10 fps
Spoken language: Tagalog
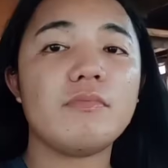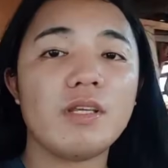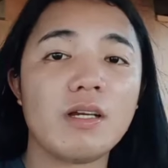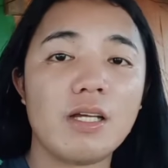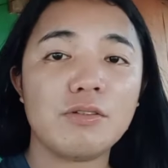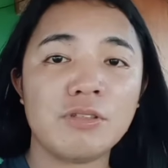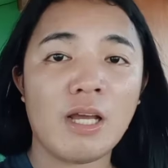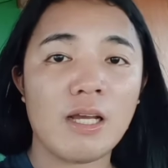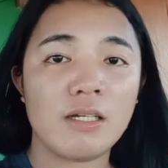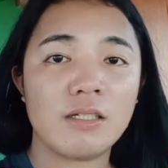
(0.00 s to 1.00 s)
ano
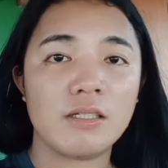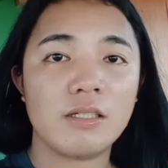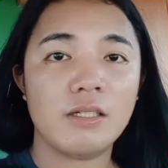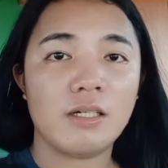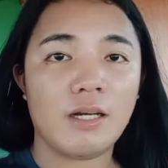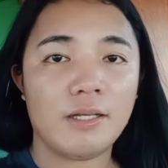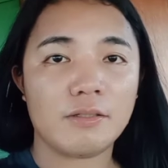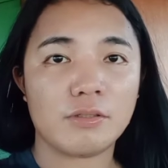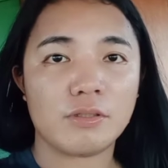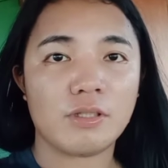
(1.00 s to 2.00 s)
na. Ayan
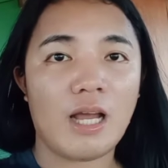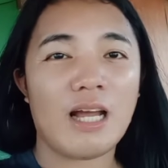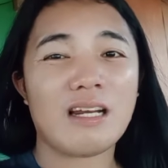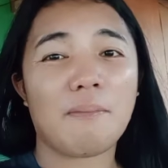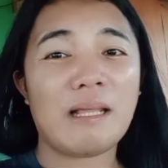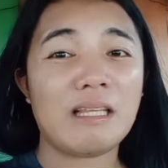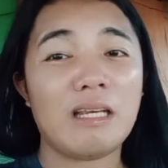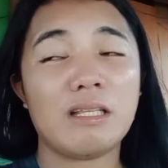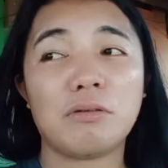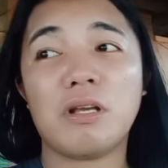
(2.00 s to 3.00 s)
oh. Ang nagpanday
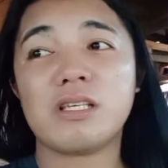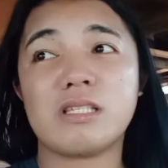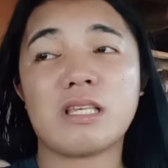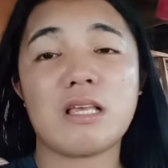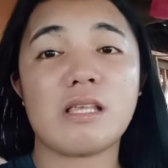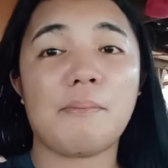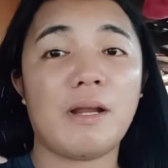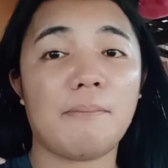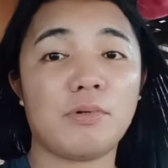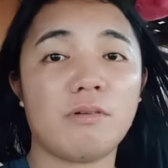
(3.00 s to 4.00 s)
nito guys is kasama
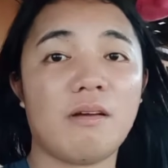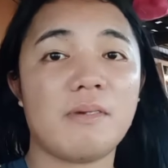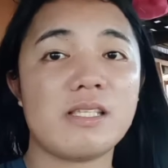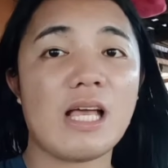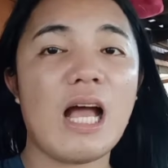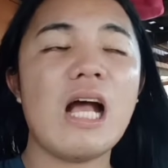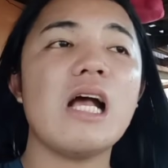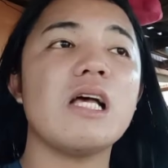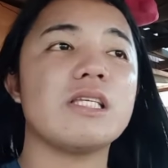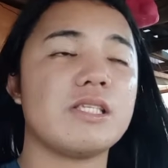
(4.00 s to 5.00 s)
lang po ni mama sa
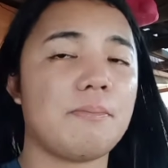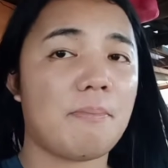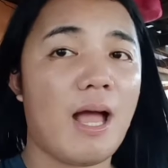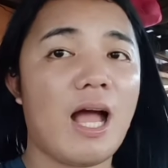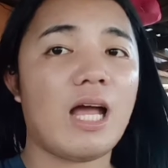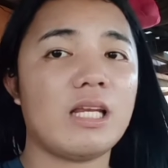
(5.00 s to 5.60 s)
simbahan.